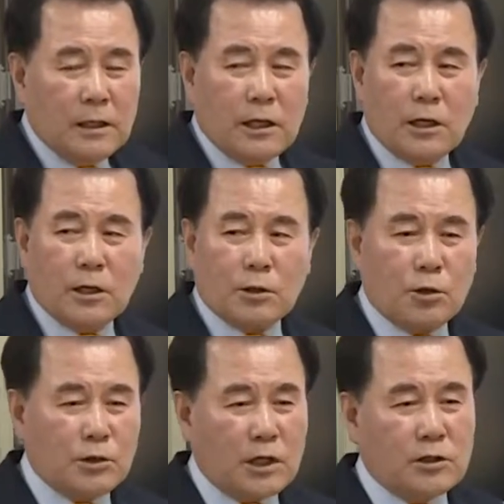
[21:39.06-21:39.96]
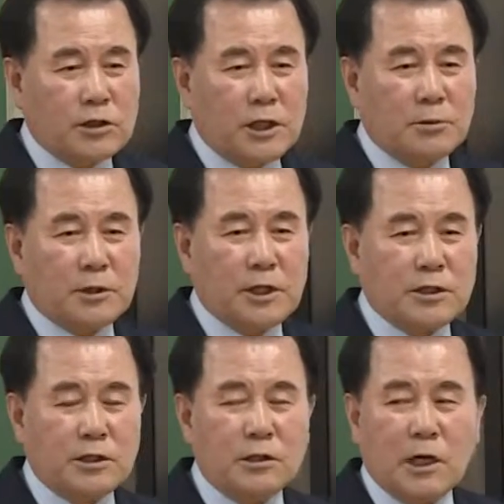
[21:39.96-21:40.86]
어, 교장
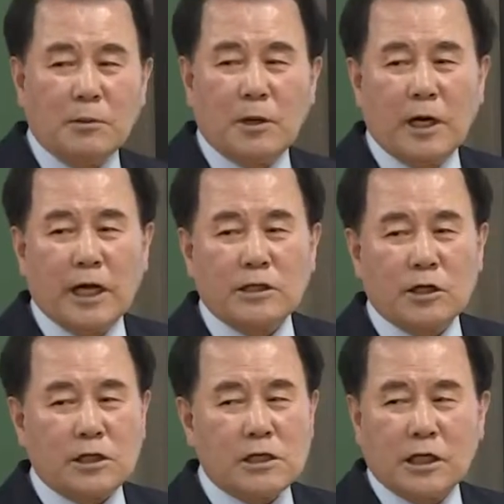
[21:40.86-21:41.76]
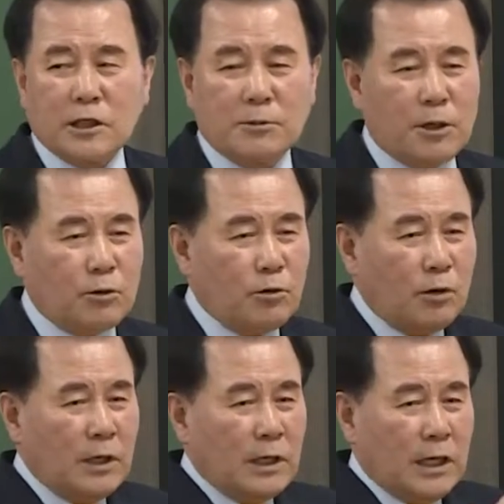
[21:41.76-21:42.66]
선생님께서 아마 행정실장님하고
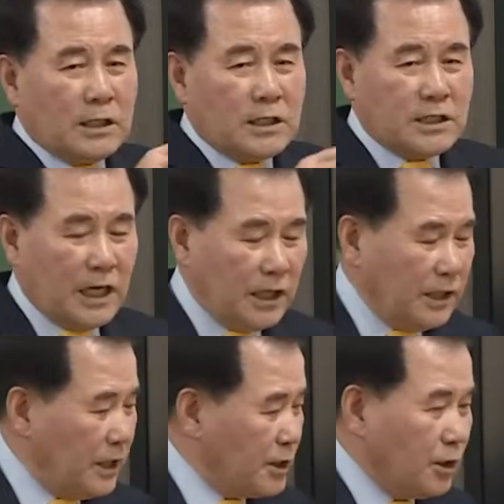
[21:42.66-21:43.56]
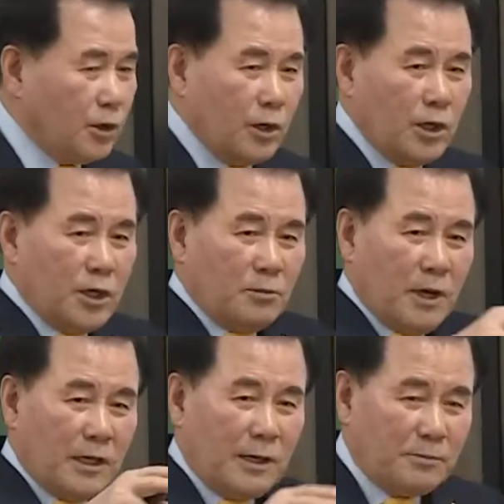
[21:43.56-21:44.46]
같이 상의해서
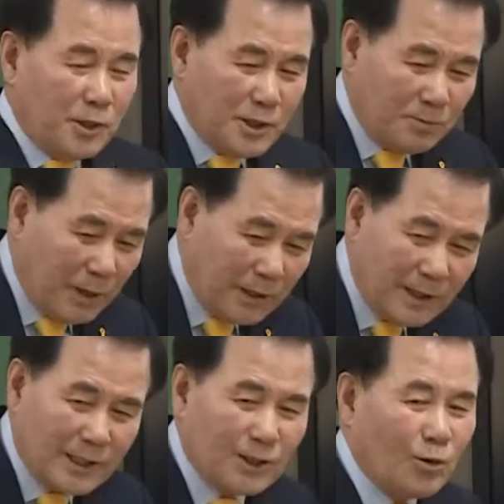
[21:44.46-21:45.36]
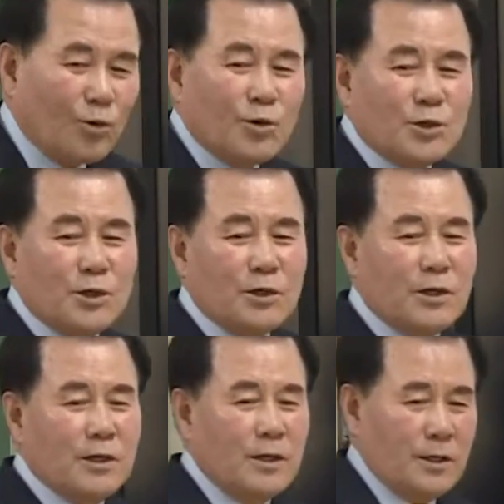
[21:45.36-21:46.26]
뭐하나 표지판 이렇게 놓고서
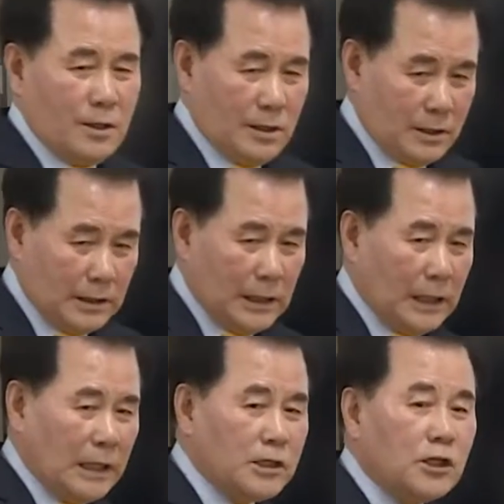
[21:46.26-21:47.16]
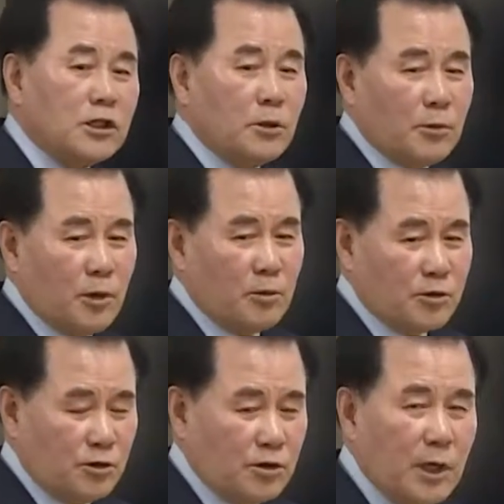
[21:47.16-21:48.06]
어, 그날 안전점검을
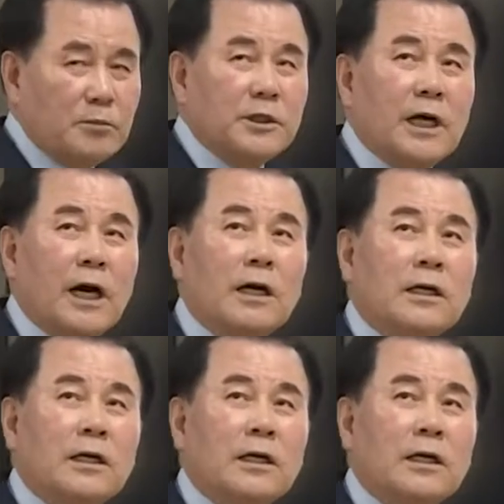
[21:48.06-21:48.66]
쭉 합니다.